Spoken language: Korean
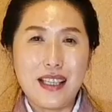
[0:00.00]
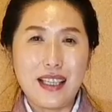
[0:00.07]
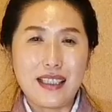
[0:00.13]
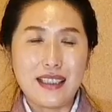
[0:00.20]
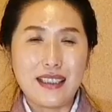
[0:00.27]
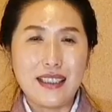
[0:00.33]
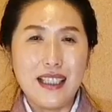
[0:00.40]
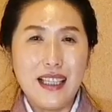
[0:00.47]

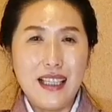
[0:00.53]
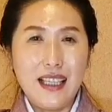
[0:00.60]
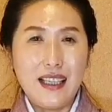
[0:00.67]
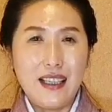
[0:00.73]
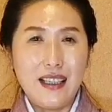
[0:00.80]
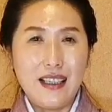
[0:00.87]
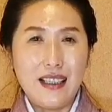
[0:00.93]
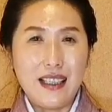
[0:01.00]
이제 그
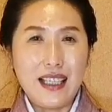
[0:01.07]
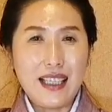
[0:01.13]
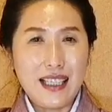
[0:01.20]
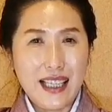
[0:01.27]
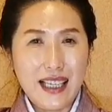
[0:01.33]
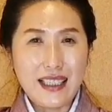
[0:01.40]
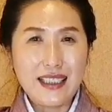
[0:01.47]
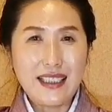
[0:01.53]
어,
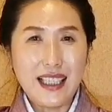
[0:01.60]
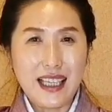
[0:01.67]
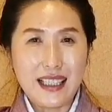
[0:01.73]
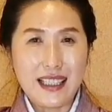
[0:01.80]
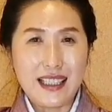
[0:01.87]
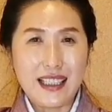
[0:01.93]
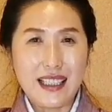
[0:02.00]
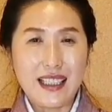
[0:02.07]
히샤크
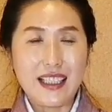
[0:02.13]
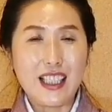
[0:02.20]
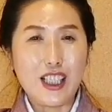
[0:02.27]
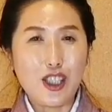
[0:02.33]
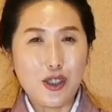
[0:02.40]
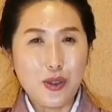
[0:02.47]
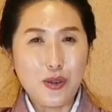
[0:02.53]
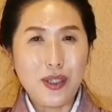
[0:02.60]
같이
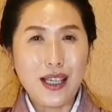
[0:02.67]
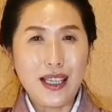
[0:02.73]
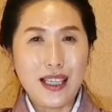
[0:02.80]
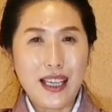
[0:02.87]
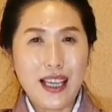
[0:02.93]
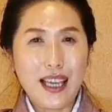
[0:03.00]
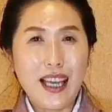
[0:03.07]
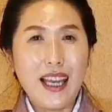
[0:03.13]

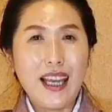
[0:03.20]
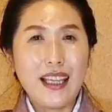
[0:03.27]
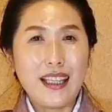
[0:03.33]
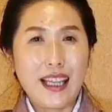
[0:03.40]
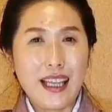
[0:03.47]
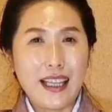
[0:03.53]
길쭉하게